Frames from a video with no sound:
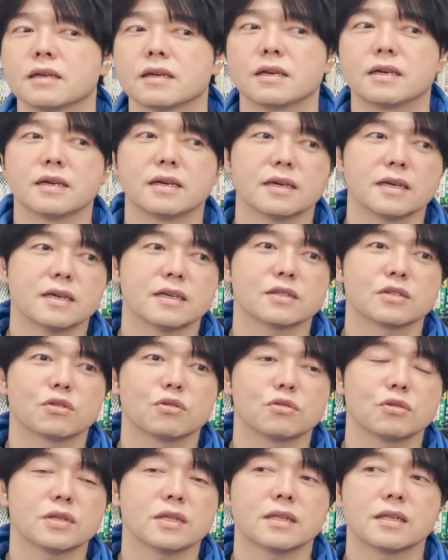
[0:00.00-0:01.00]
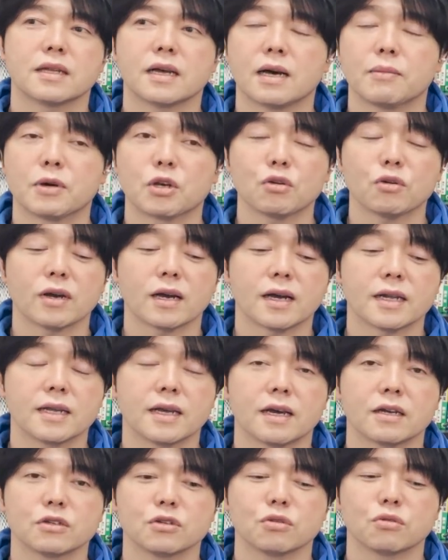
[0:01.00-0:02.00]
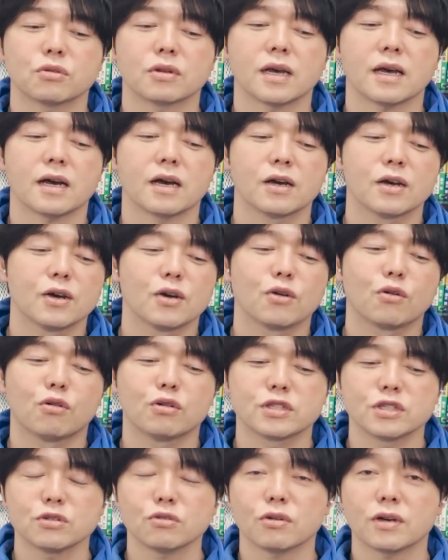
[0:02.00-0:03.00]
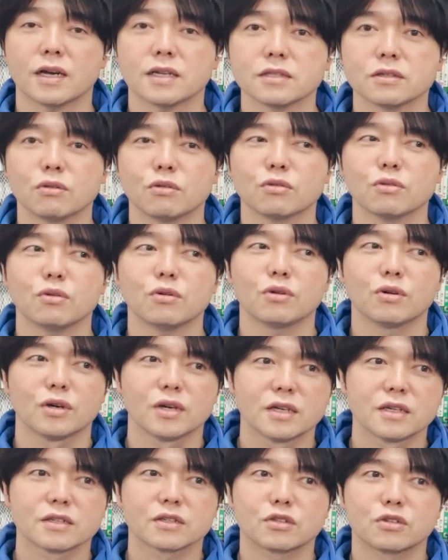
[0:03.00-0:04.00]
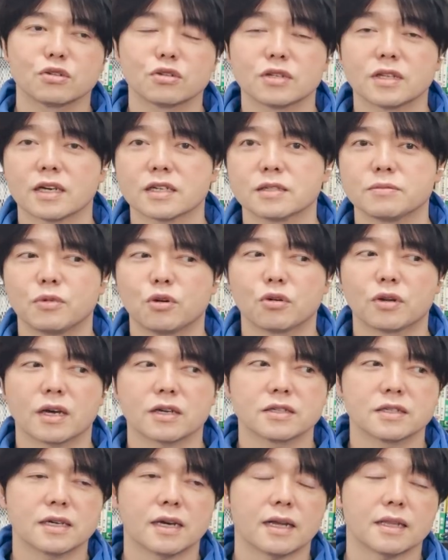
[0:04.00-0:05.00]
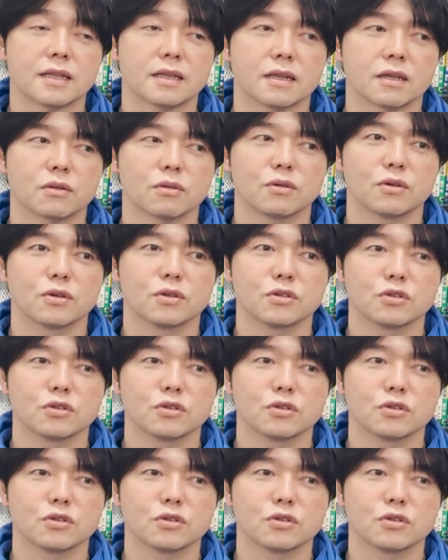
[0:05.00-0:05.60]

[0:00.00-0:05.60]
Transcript: えー、そういった天の川にあるような星の数ほど急落暴落があったと